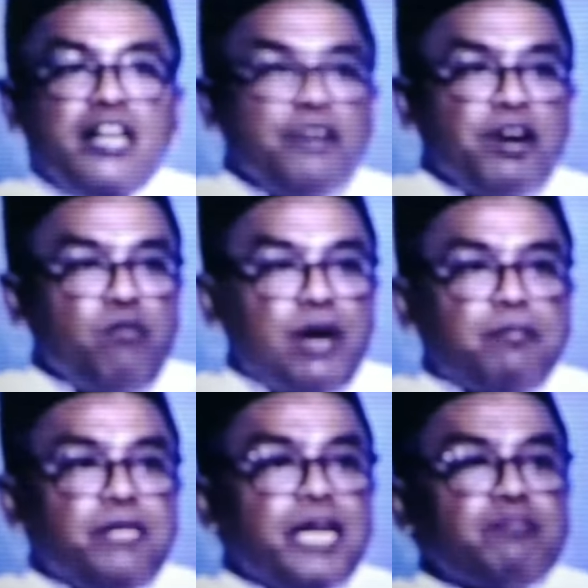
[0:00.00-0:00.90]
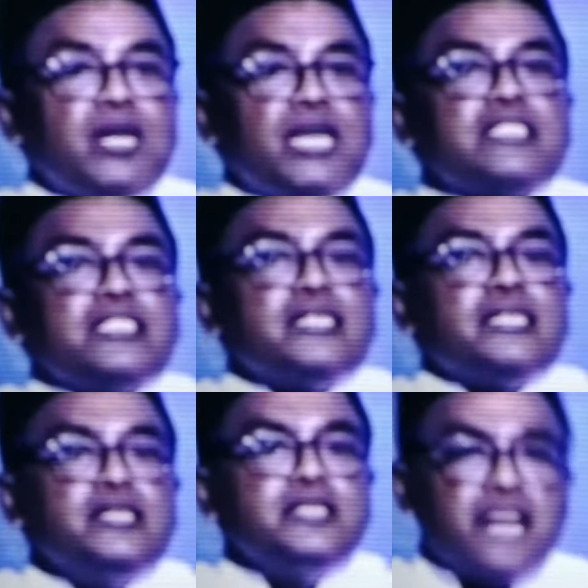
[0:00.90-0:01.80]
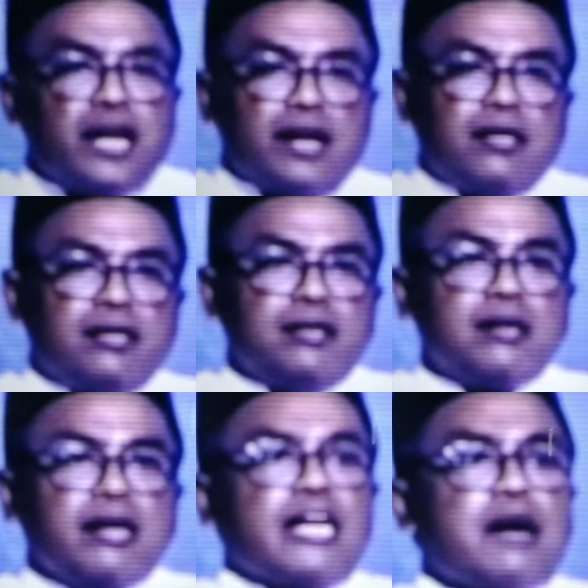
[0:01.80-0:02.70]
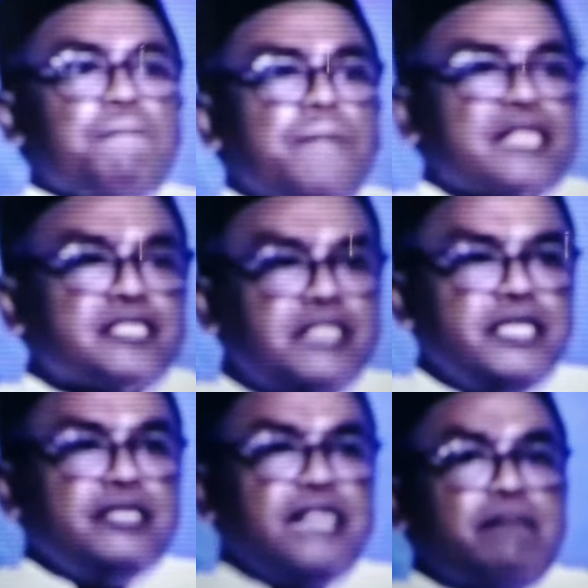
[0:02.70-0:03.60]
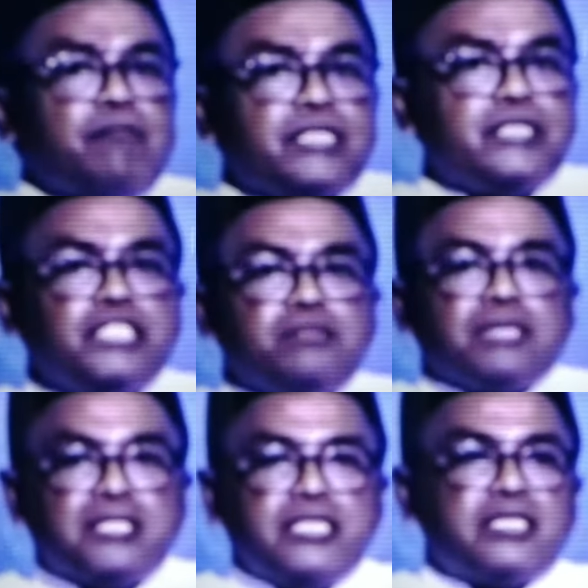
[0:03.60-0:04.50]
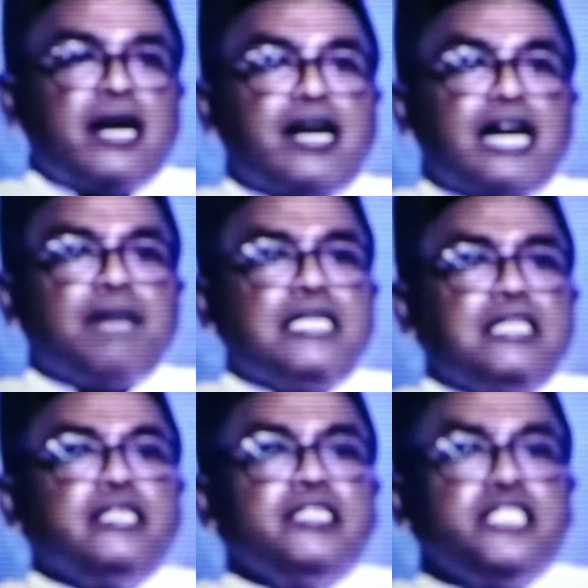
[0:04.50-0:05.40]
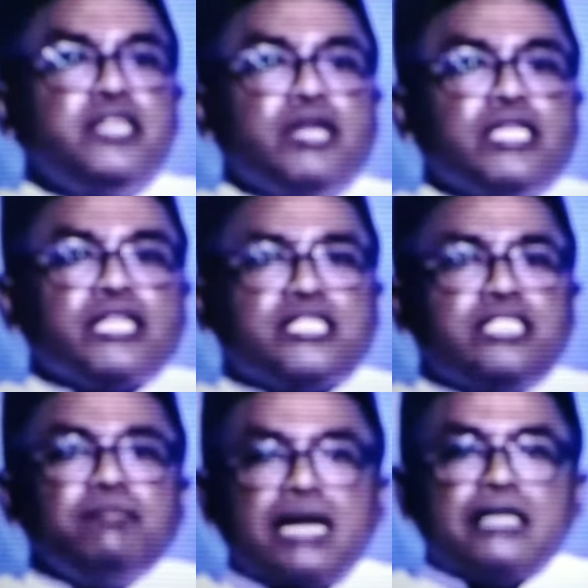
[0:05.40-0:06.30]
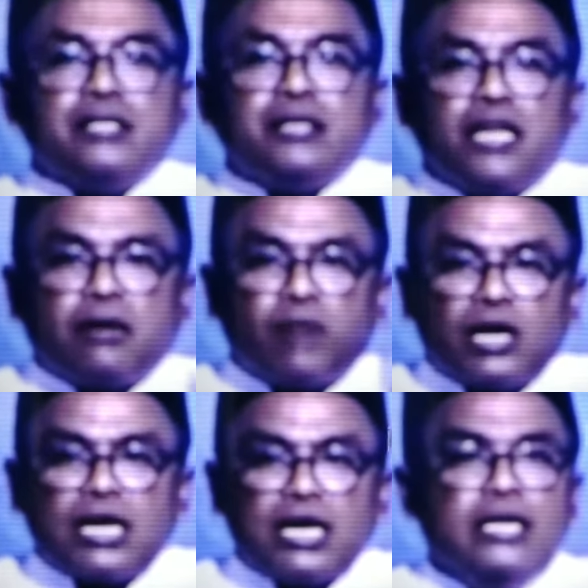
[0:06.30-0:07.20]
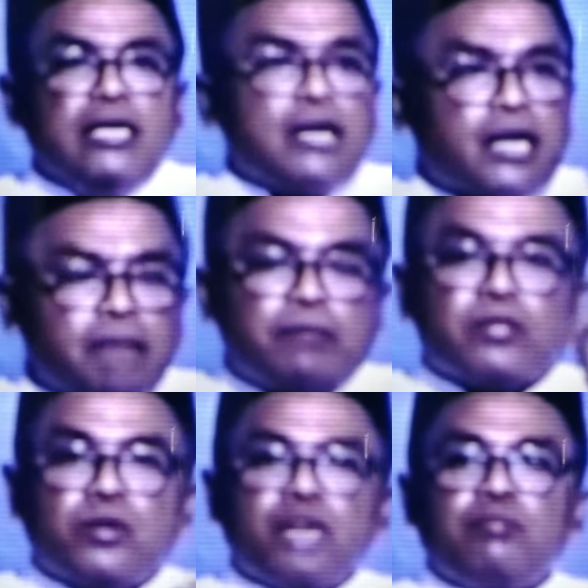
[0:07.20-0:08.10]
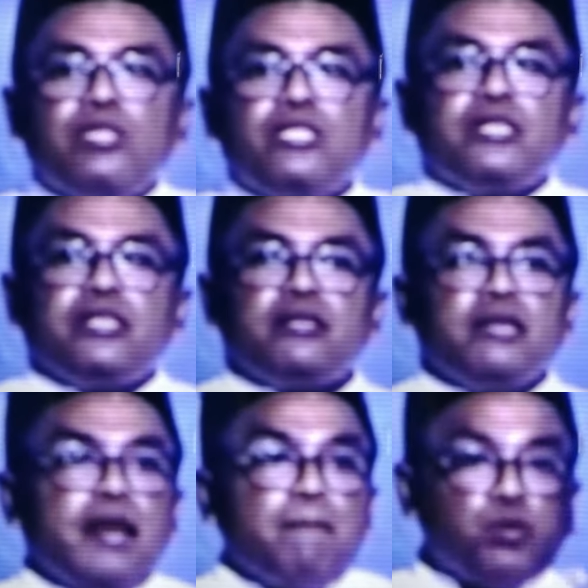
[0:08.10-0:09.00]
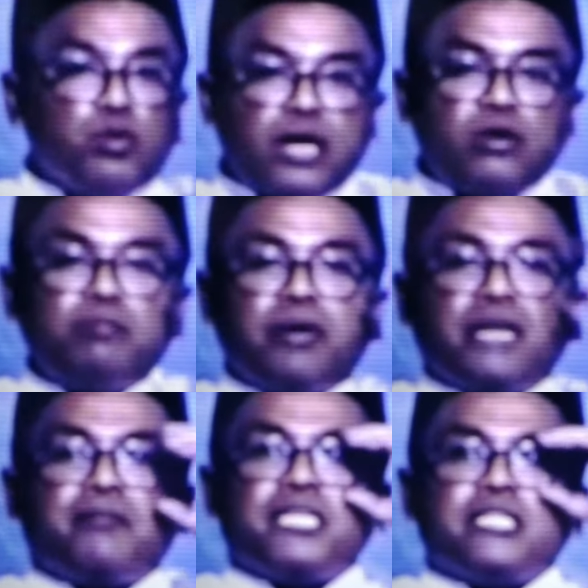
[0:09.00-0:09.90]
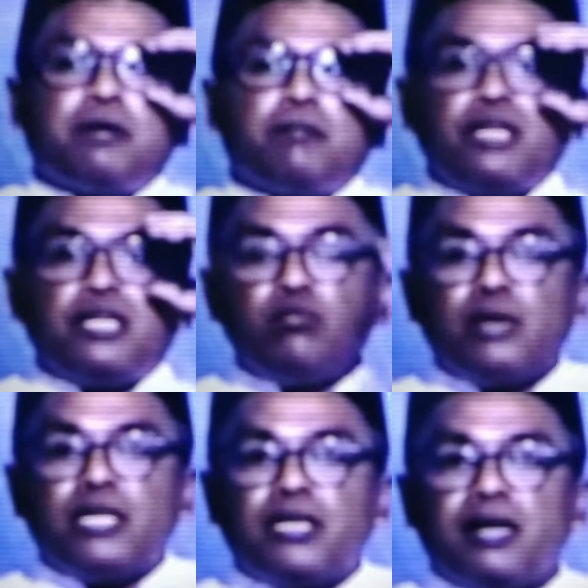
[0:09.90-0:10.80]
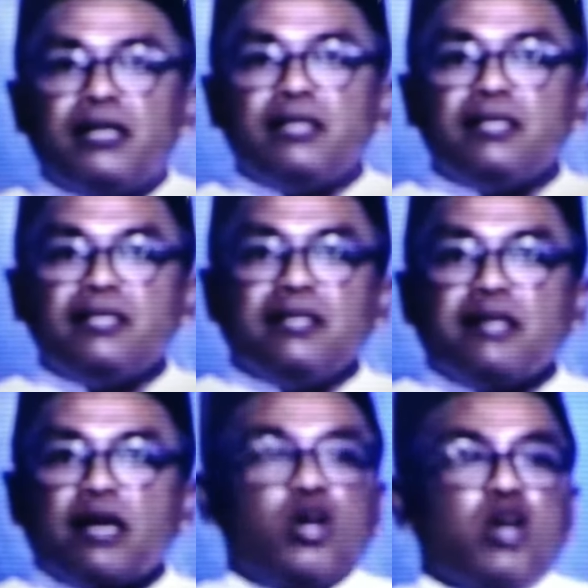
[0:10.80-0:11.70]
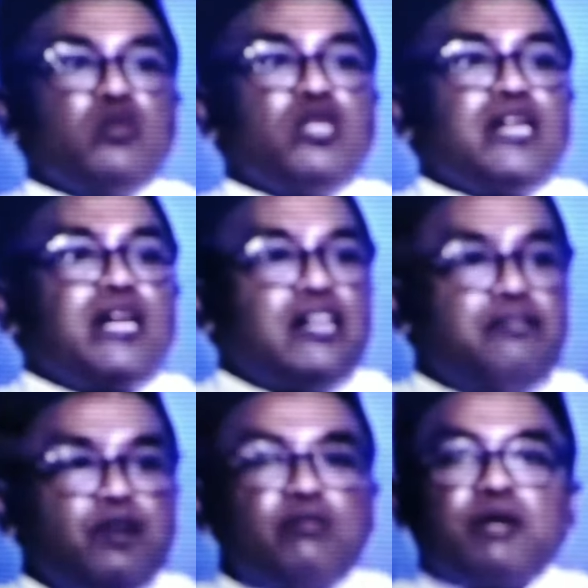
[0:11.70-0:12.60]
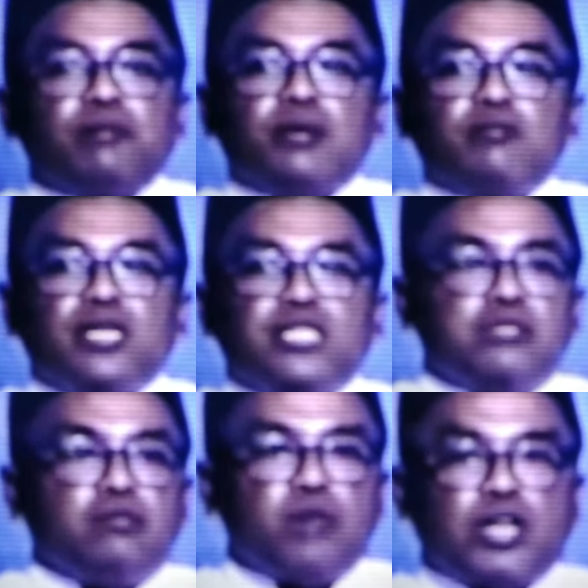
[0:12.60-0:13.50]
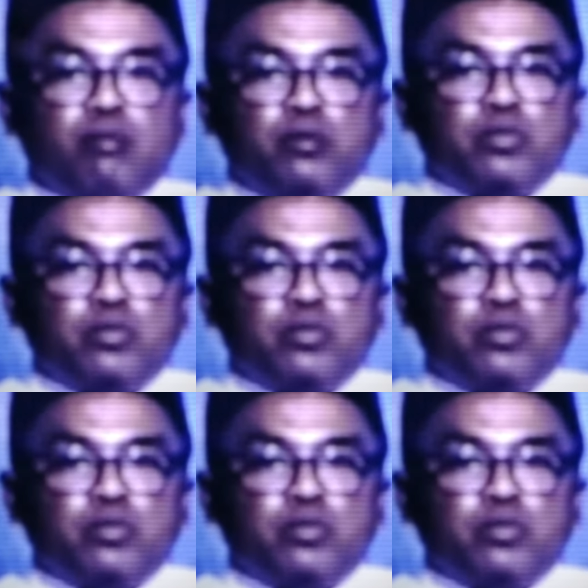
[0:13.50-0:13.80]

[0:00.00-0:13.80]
Khalifah Umar bin Abdul Aziz gelisah karena masjid dan majlis-majlis keagamaan diisi oleh caci maki terhadap orang lain karena persoalan politik 60 tahun Pak pada zaman Bani Umayyah Lalu kemudian Khalifah Umar bin Abdul Aziz membuat